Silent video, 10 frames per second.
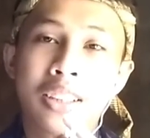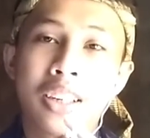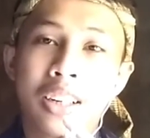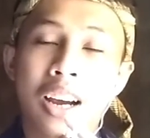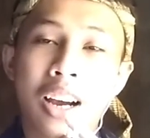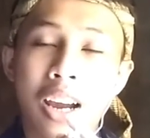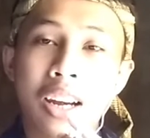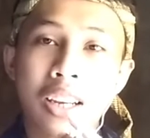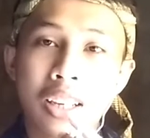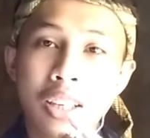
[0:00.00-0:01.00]
Sedangkan
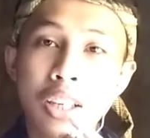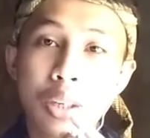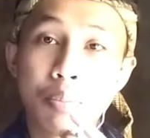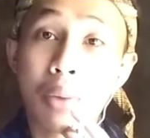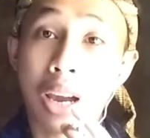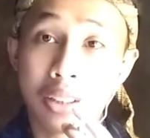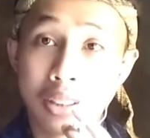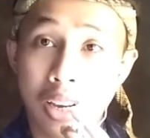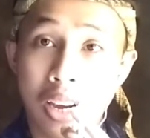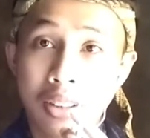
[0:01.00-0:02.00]
i
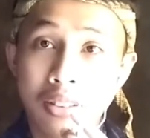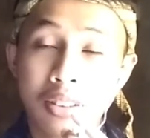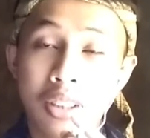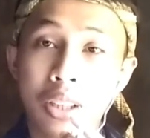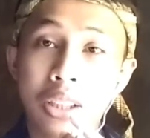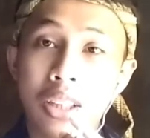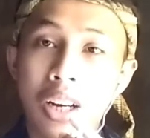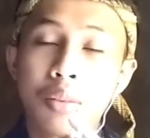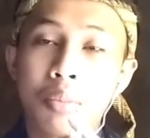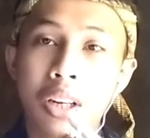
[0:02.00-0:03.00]
panjang di
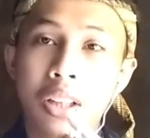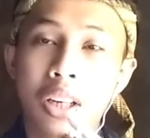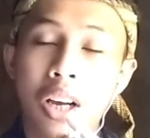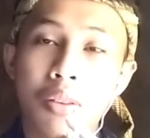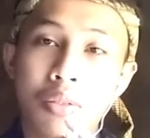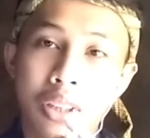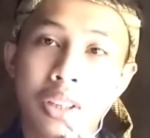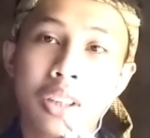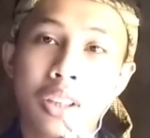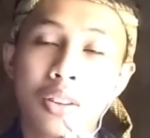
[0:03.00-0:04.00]
serat
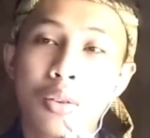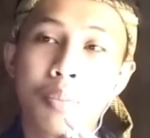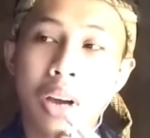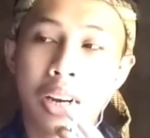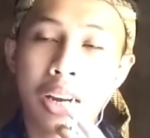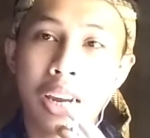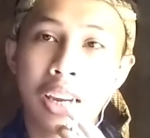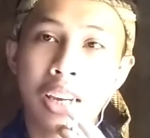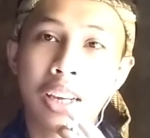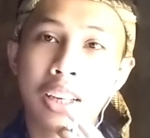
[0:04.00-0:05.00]
martikawi itu pakai
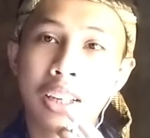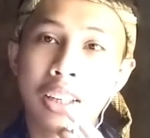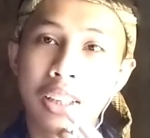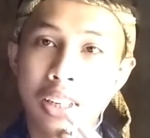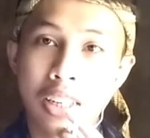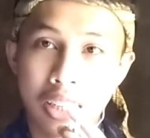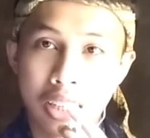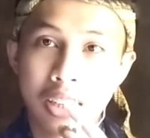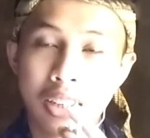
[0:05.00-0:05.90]
ini.